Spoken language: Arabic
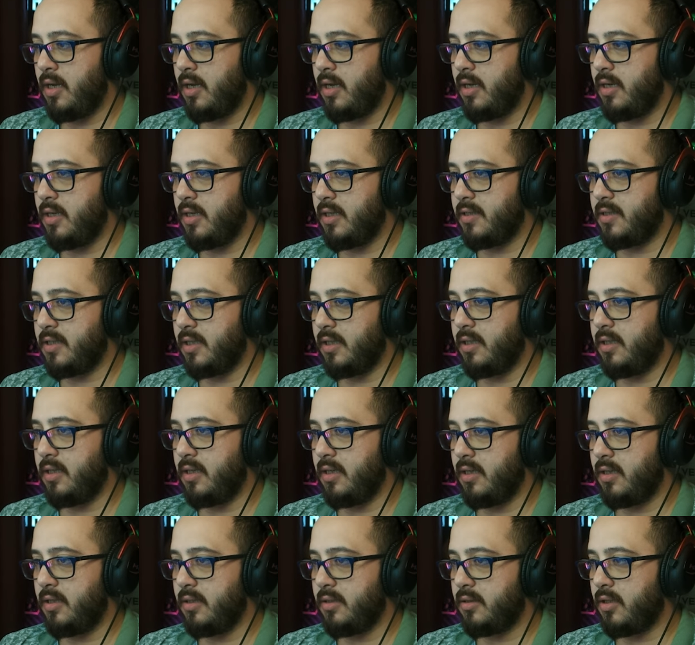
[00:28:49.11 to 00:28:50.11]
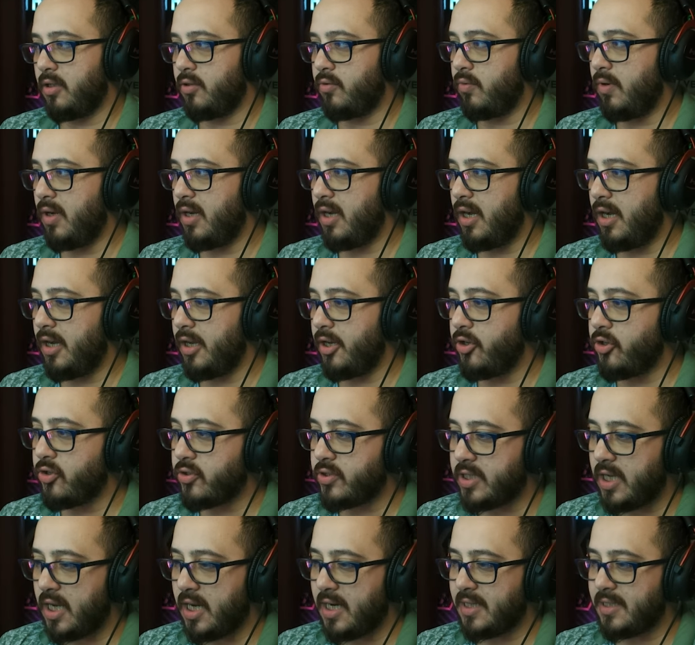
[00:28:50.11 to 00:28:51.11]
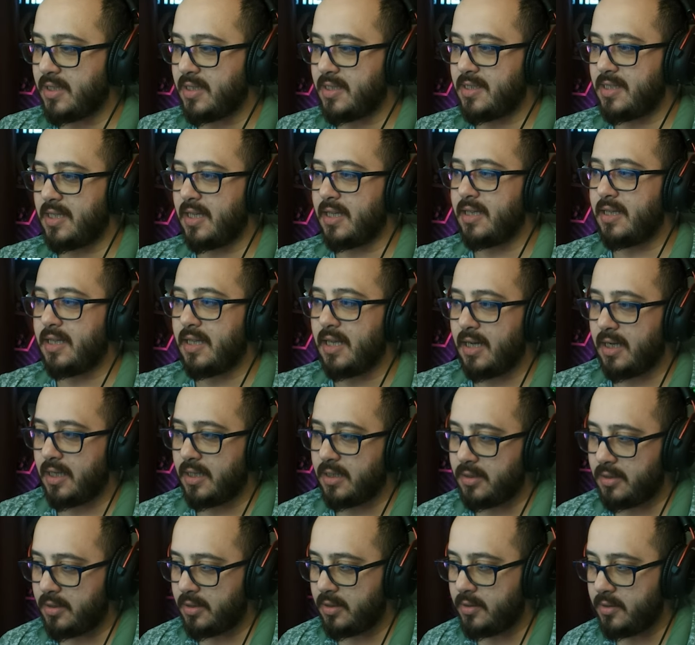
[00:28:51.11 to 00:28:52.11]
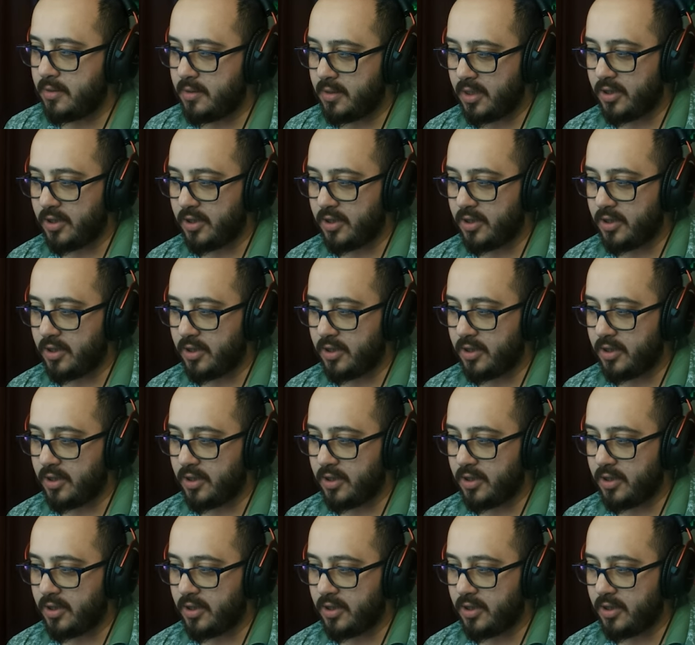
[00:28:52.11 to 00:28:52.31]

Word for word: عندنا سدلات اتوقع انه صارت السدلات